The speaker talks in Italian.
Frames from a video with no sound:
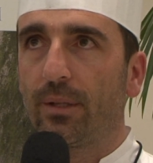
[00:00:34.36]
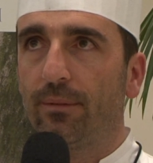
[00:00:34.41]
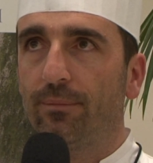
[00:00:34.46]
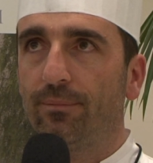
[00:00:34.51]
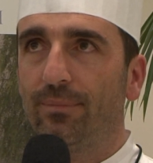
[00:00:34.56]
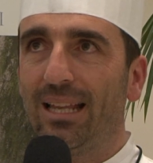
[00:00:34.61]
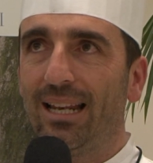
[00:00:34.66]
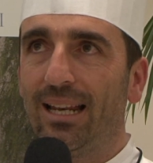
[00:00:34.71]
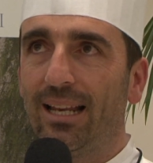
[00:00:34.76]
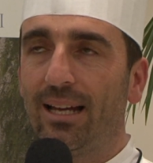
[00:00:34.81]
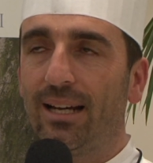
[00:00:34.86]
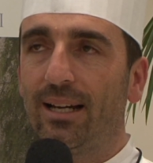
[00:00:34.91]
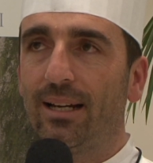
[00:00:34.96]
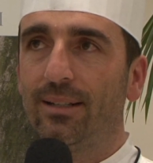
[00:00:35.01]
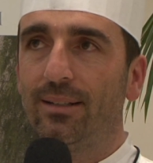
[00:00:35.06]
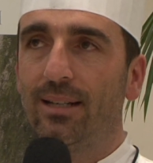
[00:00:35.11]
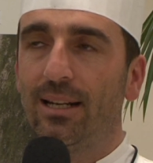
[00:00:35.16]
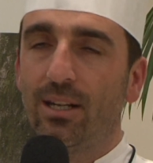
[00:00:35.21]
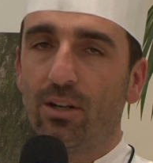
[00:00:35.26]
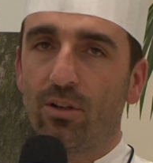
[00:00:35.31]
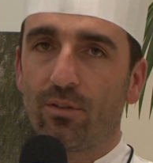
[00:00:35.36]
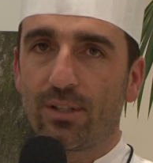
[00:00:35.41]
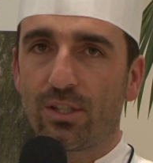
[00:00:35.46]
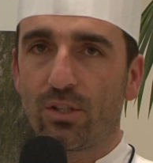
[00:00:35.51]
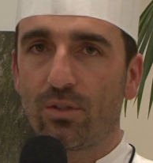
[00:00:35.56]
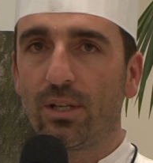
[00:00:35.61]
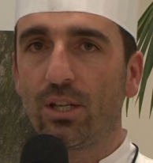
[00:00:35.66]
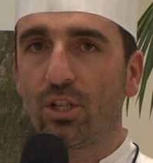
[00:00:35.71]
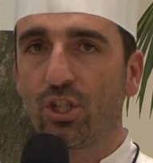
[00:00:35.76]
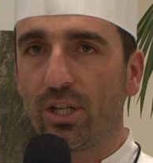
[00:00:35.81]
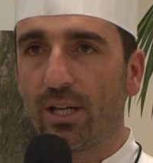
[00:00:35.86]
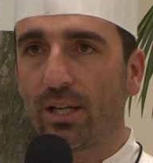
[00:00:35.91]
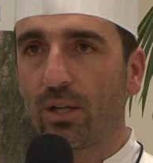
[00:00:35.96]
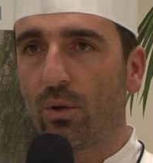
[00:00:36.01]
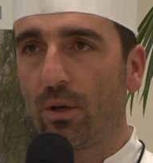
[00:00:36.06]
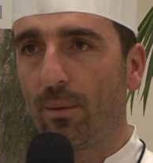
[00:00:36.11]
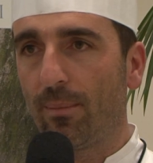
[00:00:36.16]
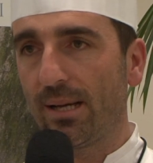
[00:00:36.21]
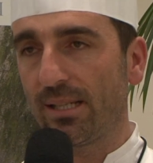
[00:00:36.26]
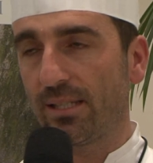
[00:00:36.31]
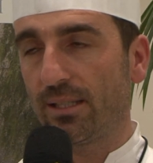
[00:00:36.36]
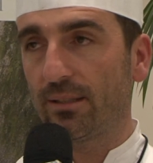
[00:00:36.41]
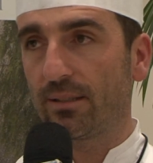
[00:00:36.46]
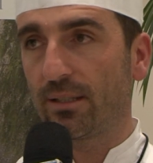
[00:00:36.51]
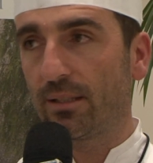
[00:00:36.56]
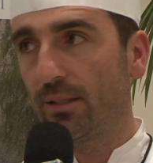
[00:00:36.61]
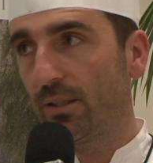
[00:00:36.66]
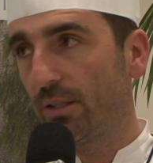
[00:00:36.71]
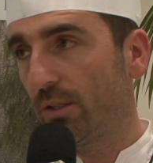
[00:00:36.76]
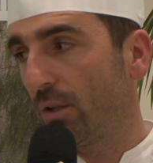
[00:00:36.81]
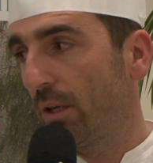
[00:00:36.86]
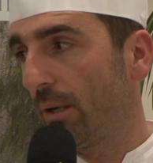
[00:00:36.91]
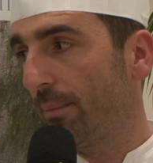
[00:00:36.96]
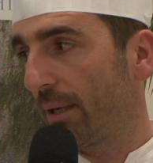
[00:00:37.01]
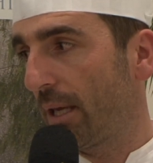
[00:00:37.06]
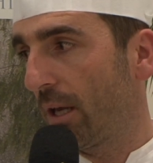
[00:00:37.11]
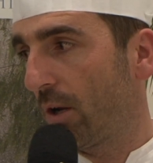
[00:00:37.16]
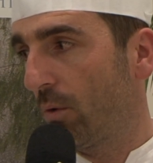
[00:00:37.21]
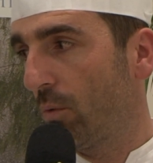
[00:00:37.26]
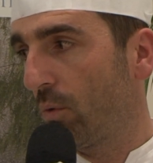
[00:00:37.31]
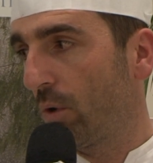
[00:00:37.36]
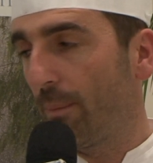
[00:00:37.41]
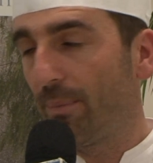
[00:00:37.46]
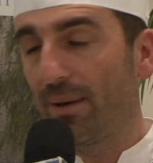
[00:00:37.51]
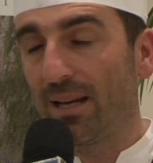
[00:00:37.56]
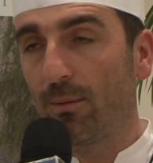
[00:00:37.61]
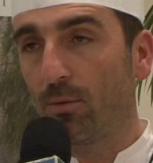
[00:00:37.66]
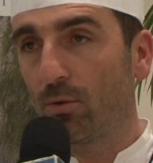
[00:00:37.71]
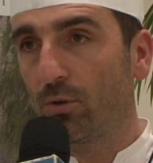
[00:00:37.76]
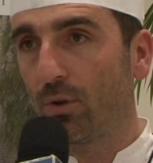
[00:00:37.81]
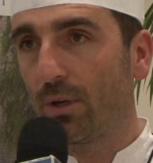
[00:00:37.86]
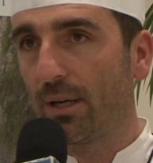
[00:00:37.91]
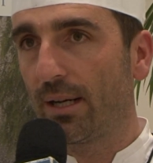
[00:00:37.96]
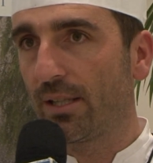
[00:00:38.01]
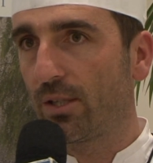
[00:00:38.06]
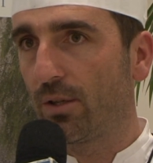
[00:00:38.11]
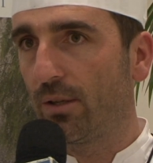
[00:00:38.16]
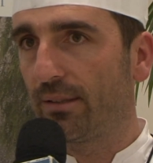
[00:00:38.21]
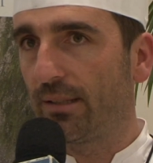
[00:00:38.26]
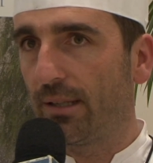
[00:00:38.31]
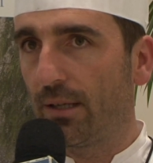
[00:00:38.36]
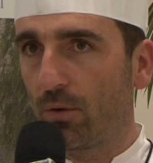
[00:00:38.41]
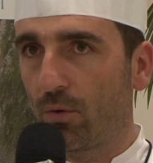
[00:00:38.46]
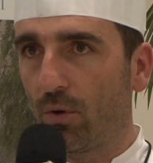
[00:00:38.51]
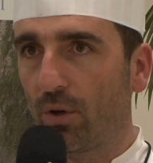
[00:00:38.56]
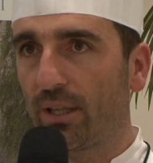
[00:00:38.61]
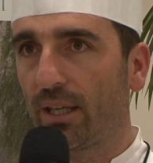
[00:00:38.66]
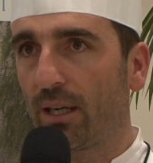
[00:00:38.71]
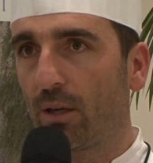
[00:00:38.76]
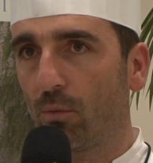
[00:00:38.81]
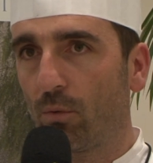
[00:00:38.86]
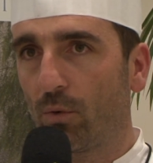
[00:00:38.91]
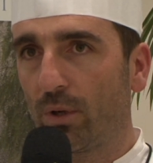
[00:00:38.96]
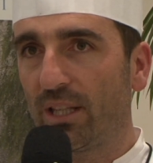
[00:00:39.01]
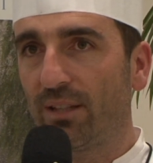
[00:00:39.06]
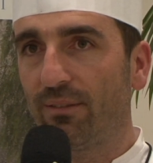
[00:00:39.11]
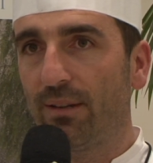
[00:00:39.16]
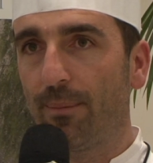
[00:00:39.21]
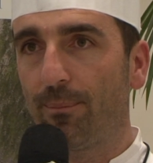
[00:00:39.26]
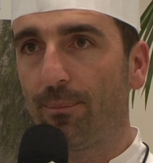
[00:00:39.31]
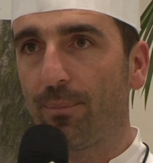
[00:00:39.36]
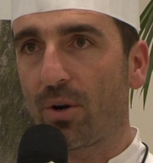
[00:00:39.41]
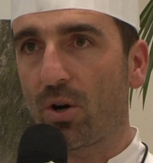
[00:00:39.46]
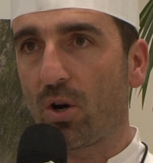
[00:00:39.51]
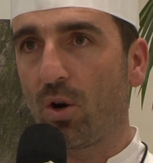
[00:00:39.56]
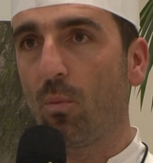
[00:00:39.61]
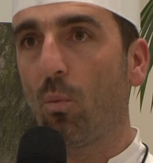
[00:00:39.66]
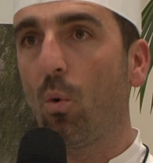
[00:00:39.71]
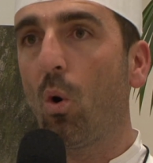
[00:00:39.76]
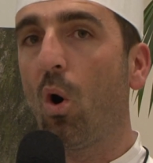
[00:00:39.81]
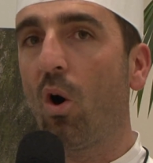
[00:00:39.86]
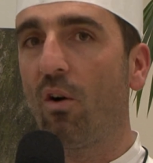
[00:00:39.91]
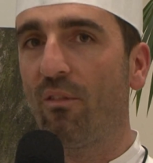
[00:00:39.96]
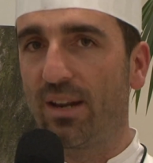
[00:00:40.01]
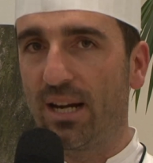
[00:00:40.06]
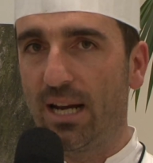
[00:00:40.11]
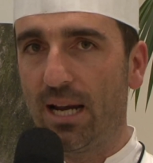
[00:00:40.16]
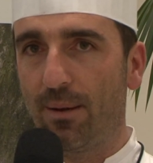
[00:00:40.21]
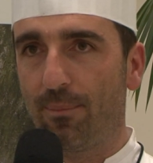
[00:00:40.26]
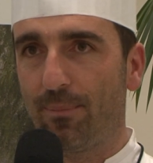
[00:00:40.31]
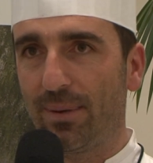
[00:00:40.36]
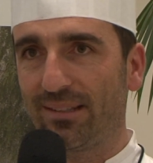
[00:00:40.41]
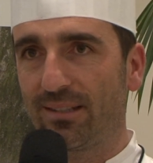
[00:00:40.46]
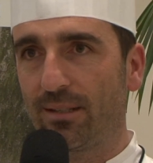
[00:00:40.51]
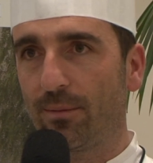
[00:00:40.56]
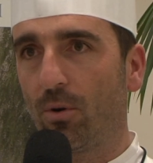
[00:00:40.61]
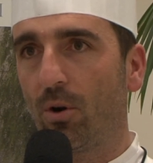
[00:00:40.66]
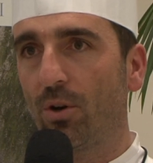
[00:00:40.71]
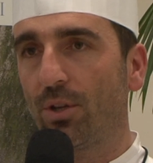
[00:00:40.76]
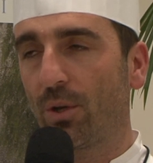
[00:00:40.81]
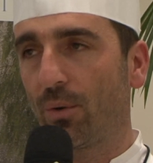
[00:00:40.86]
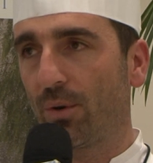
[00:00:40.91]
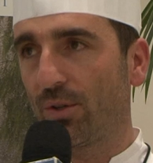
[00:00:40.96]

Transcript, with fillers: nell'innovazione c'è anche una base di tradizione perché comunque parliamo di una nazionale italiana cuochi che comunque deve promuovere il patrimonio, in